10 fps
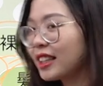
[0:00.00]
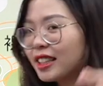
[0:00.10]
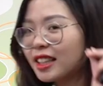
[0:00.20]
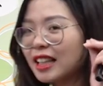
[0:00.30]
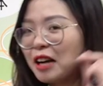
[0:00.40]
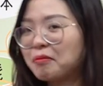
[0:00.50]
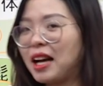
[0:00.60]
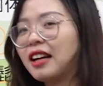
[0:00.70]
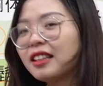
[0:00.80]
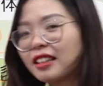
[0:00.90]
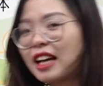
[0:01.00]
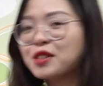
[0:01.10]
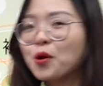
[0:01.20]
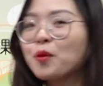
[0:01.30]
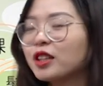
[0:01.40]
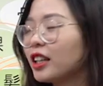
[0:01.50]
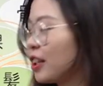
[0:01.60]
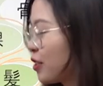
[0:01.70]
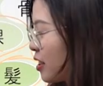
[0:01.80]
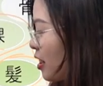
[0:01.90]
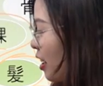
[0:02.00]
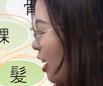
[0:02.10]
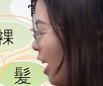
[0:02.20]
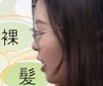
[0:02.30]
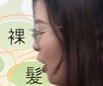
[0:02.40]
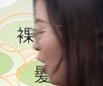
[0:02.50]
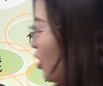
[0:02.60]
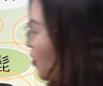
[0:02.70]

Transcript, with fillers: cái chiếc răng mà đa số mọi người đều sẽ rất là ghét nó.